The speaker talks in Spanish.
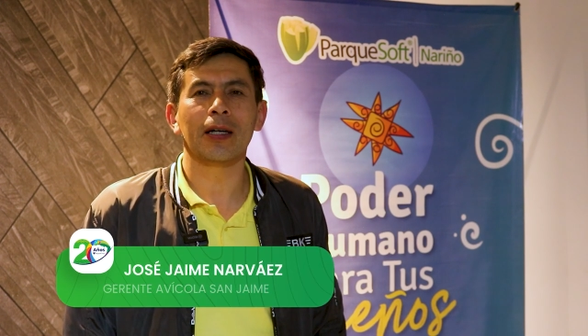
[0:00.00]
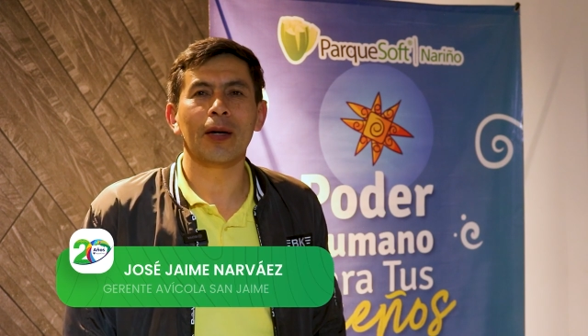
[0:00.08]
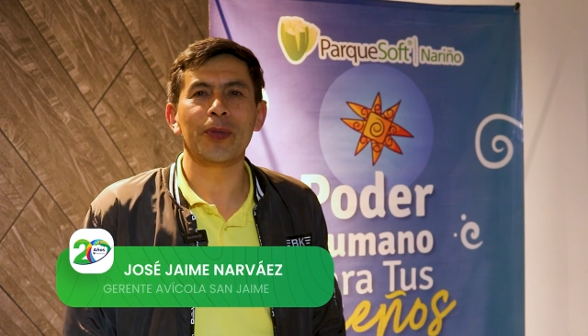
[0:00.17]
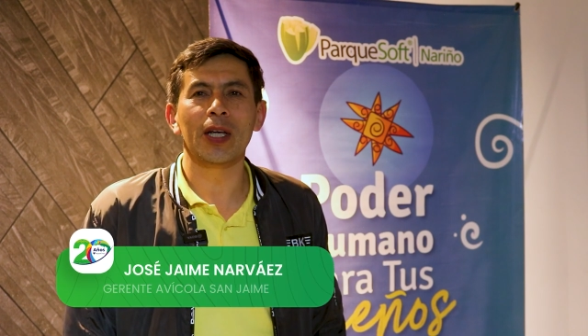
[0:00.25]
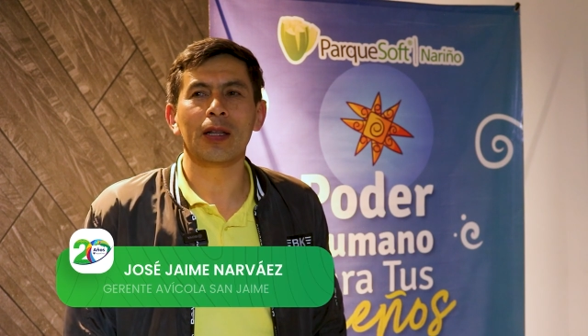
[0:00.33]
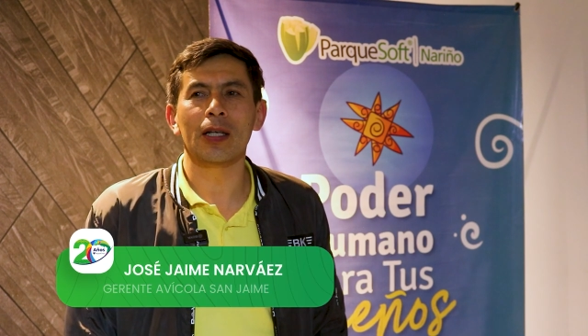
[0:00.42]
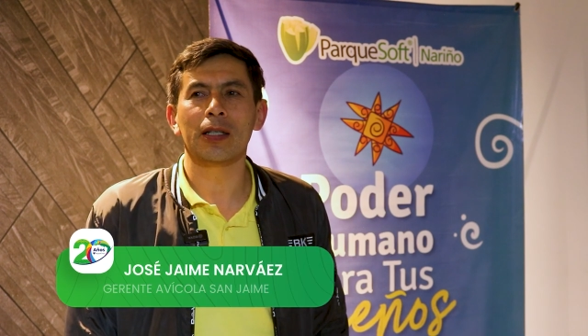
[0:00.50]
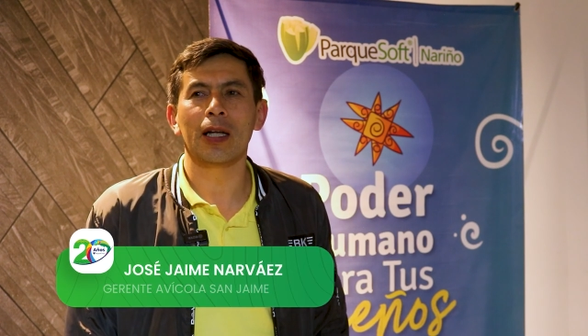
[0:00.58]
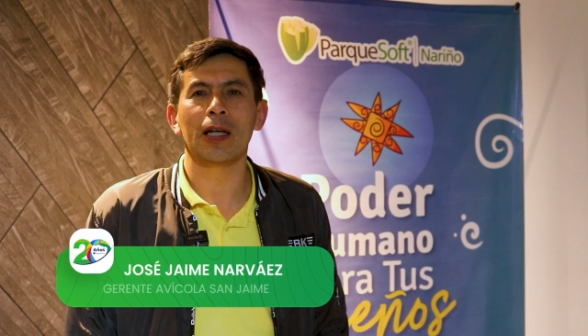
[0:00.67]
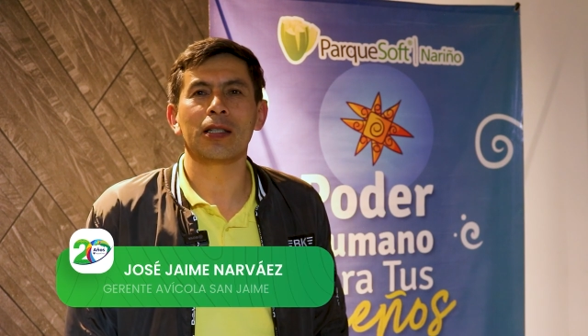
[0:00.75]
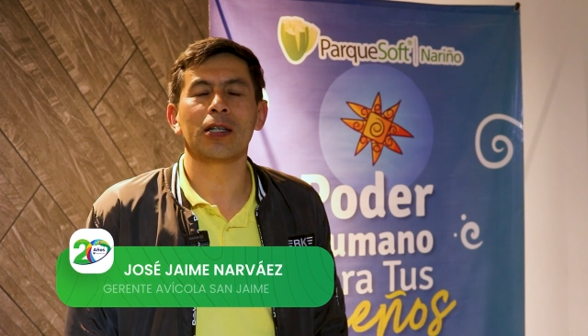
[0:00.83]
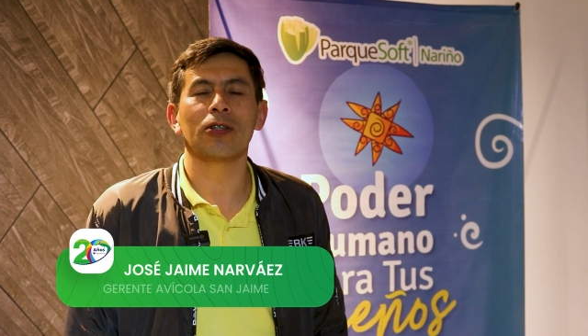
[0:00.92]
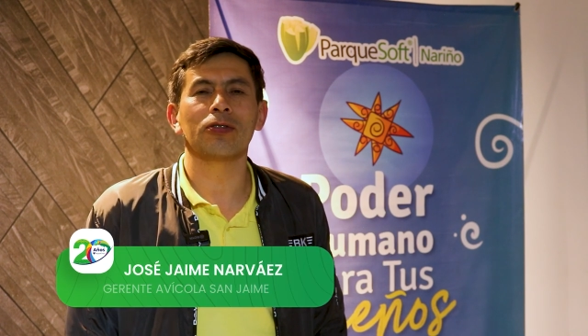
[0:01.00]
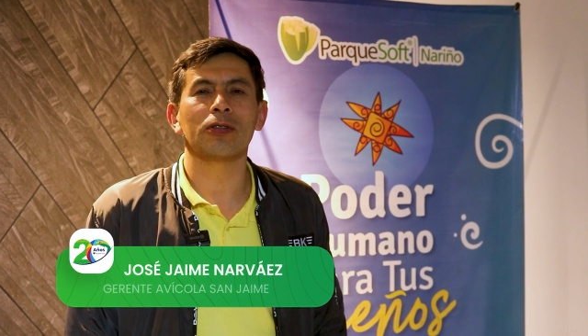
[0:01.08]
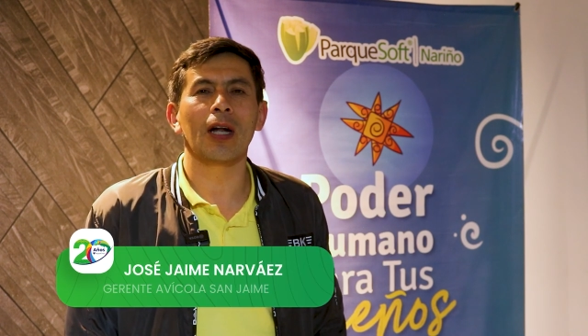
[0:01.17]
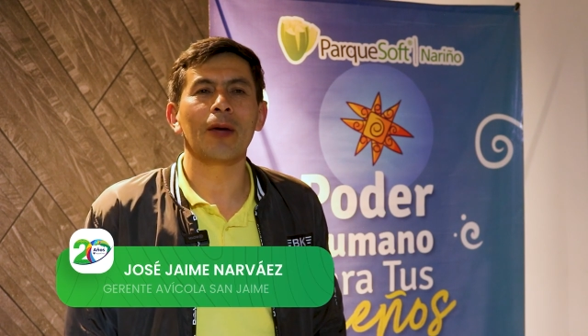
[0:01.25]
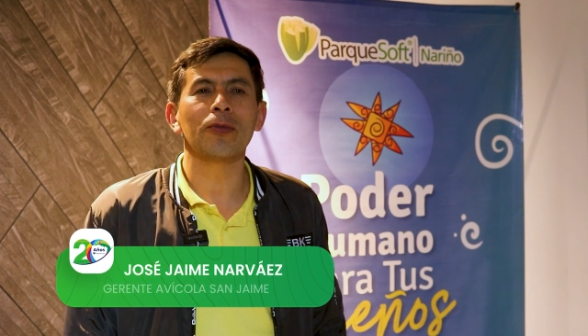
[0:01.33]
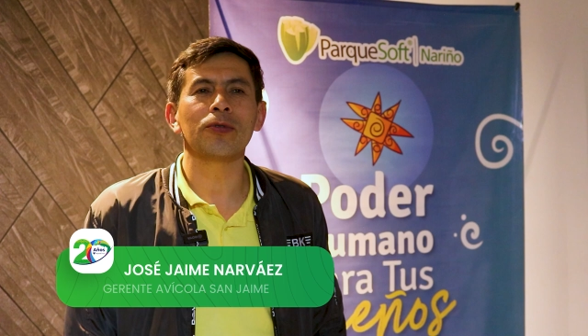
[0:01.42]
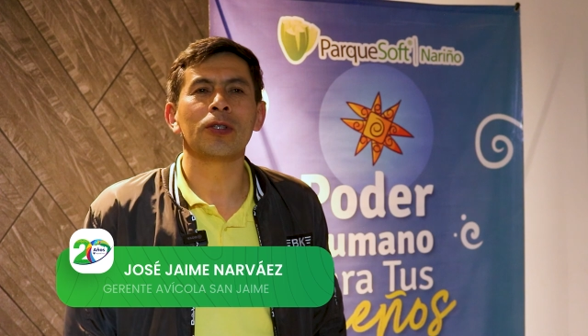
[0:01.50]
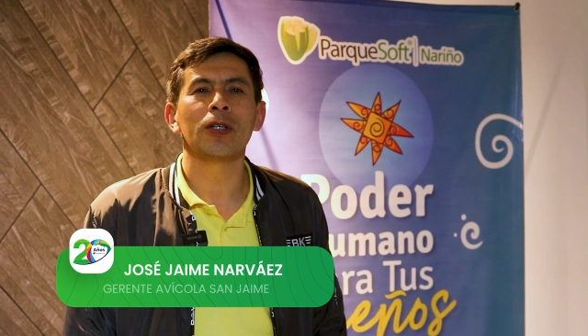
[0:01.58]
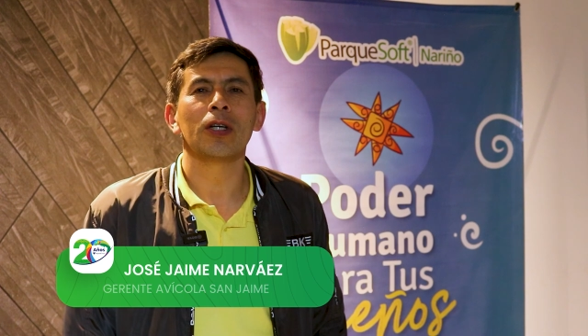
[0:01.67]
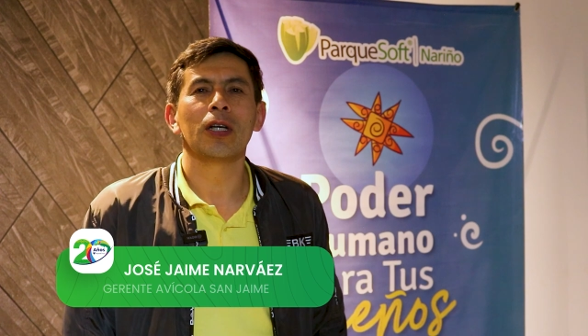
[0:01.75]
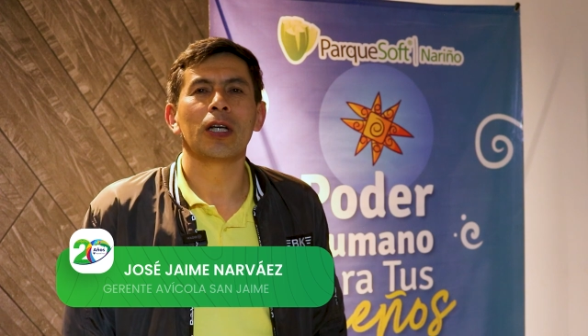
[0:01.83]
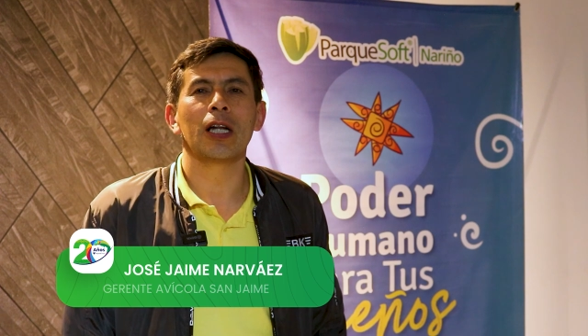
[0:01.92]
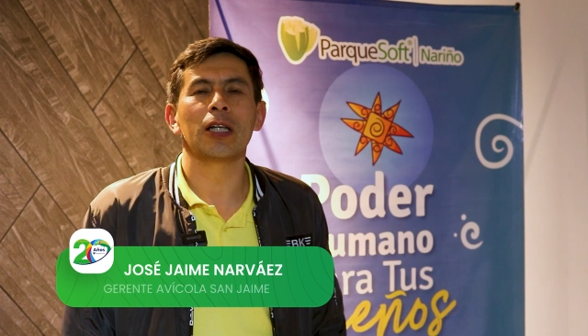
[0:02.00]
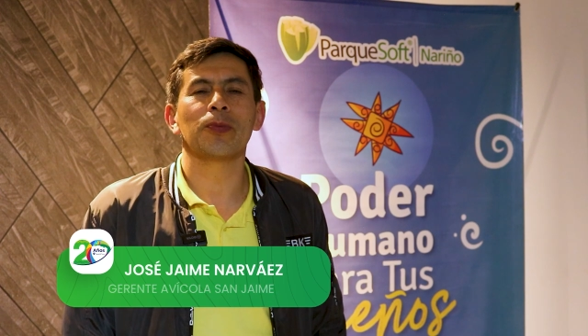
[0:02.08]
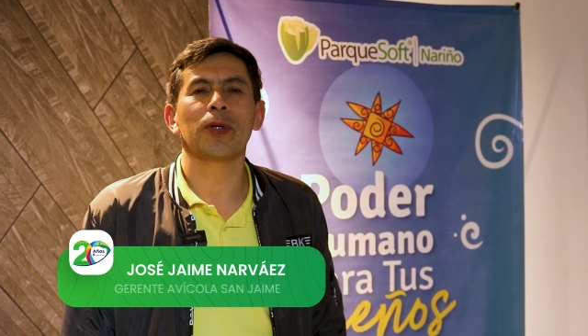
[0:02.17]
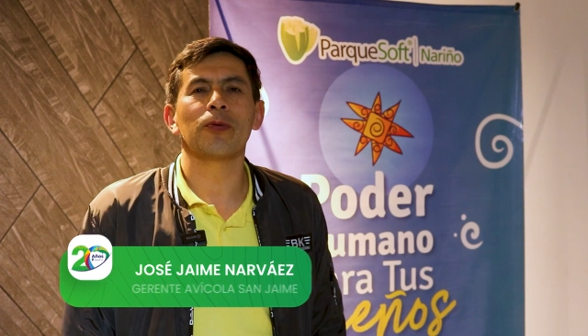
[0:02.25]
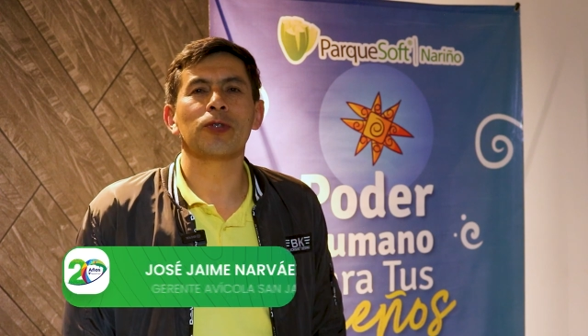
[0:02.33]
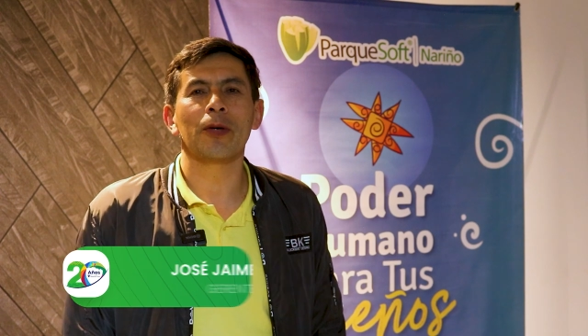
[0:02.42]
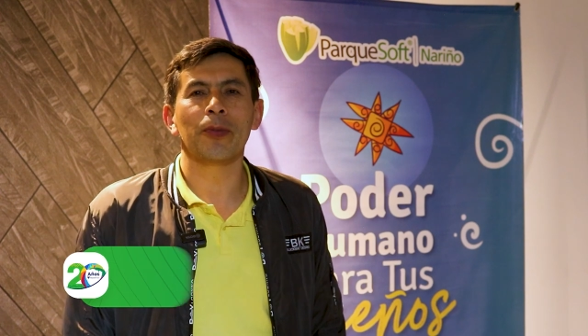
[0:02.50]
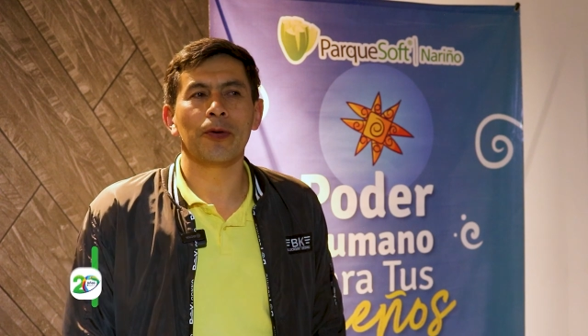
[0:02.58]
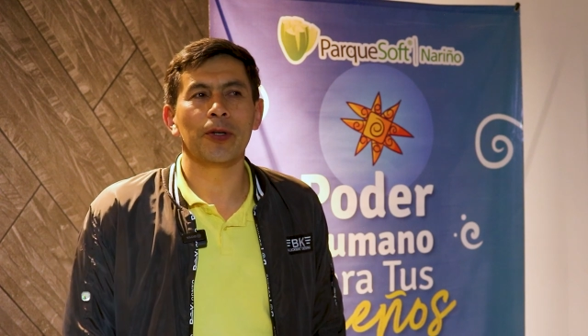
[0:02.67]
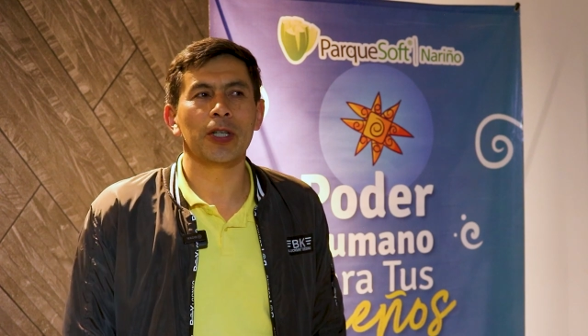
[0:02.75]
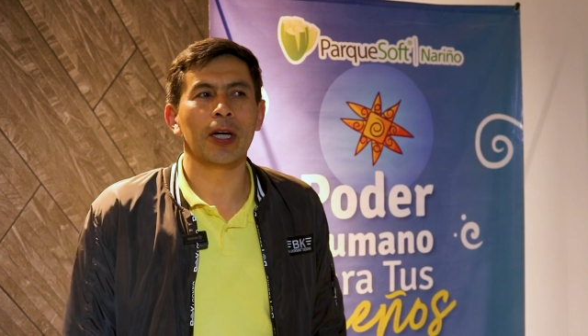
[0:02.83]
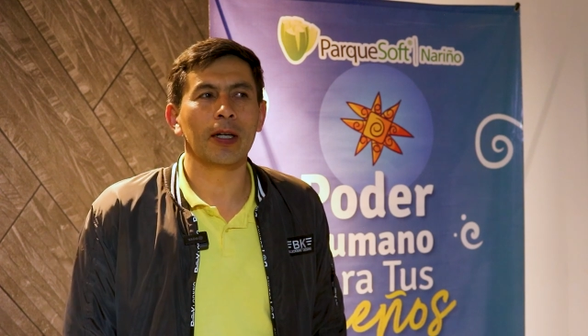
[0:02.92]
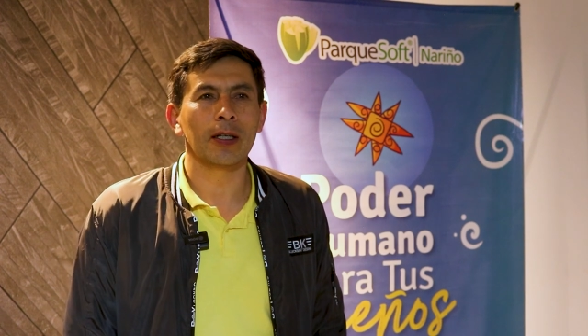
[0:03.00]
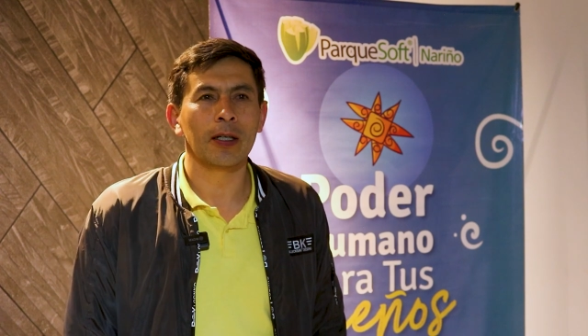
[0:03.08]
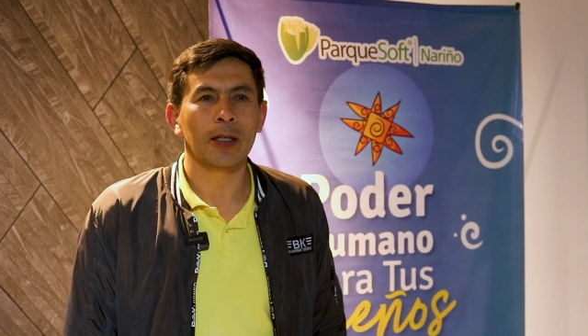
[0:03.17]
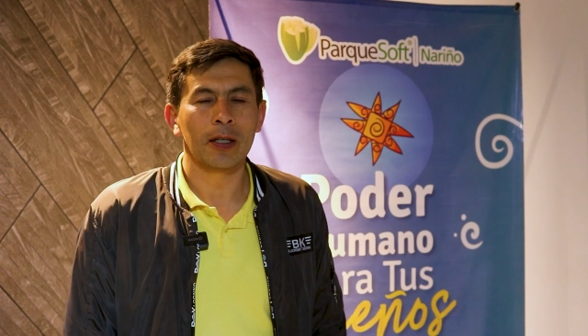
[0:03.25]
herramientas que las encontramos y las podemos aprovechar